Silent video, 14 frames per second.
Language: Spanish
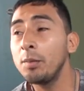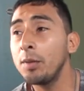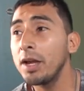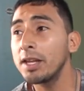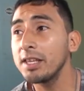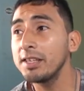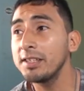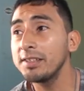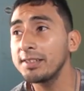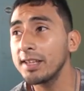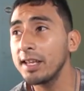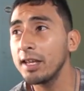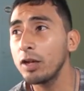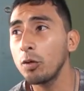viernes
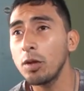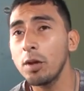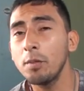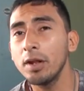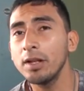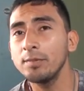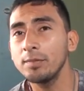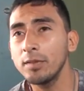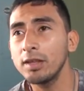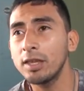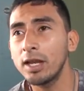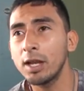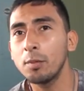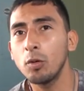16 de noviembre
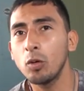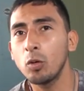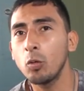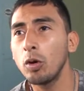estaremos